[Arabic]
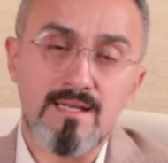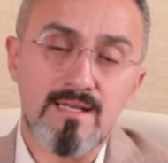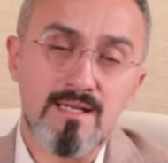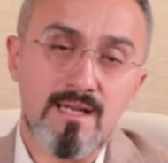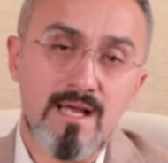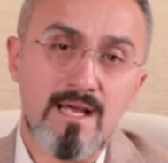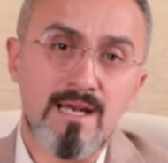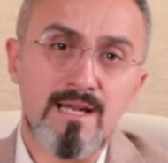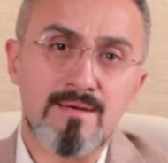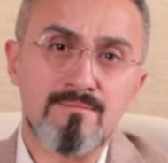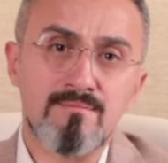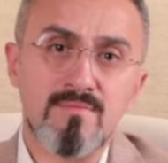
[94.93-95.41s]

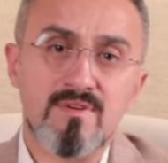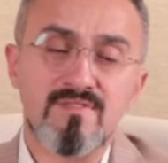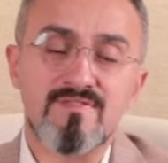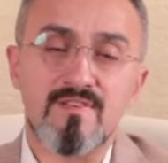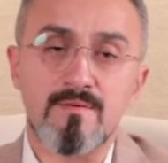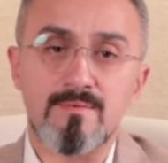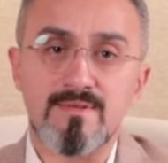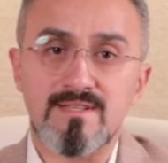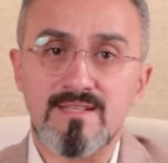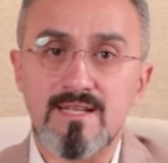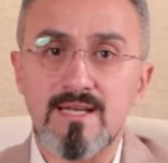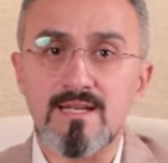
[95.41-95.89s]
الالم
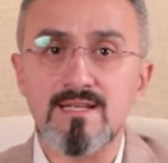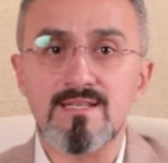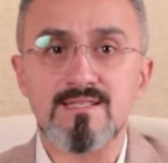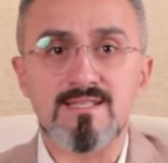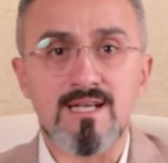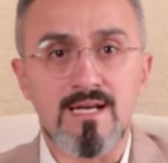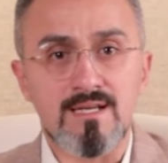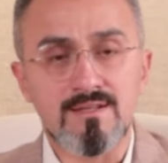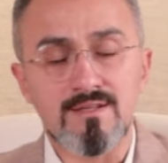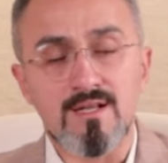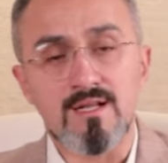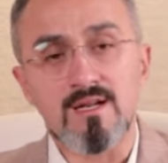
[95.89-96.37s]
فبالتالي
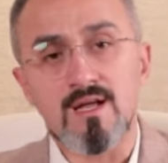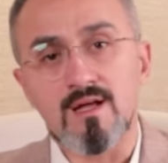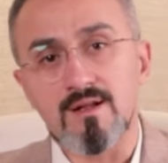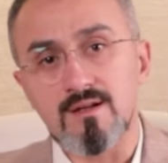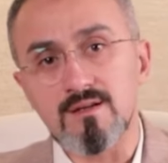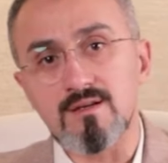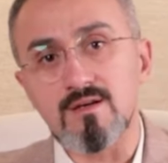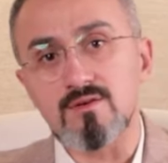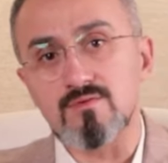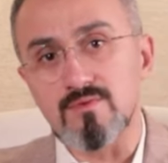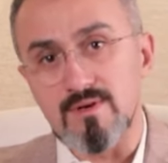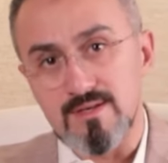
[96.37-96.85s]
يساعدنا على
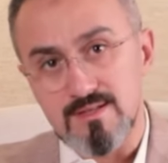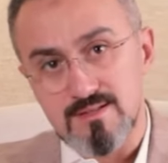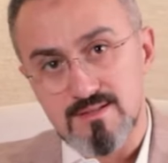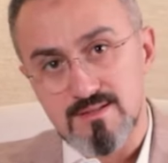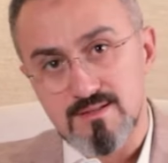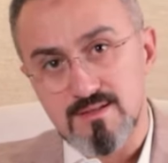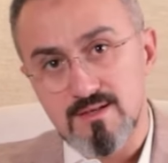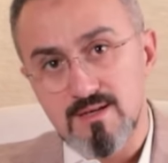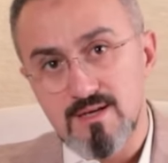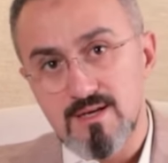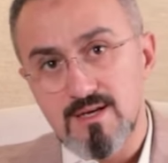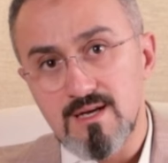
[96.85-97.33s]
الحركه كويس
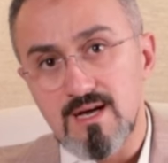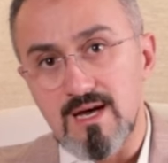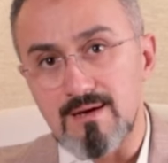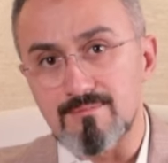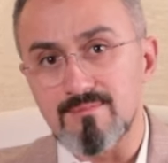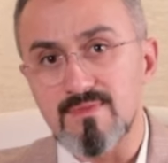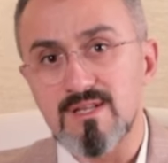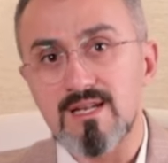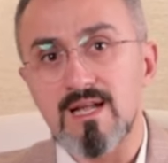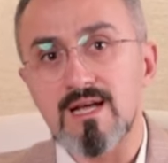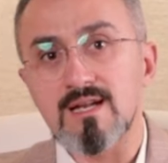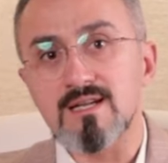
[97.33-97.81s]

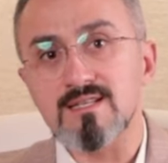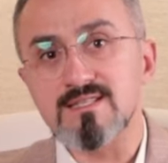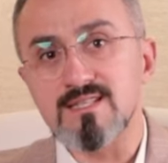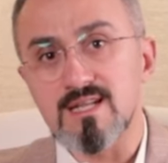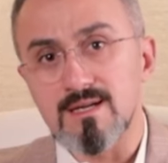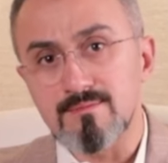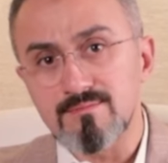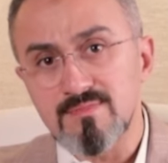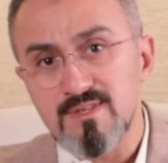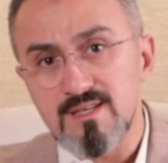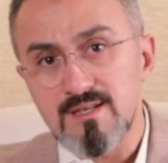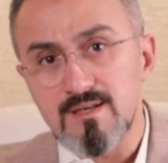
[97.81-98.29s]
الحمد لله على
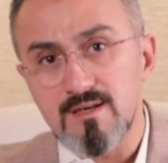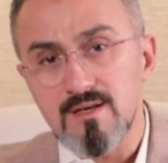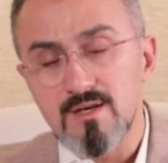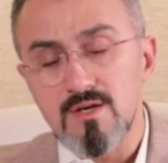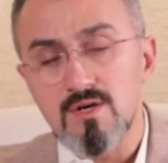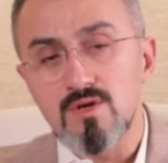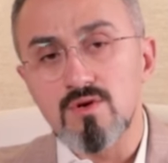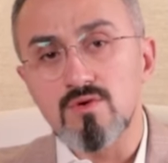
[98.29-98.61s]
سلامتك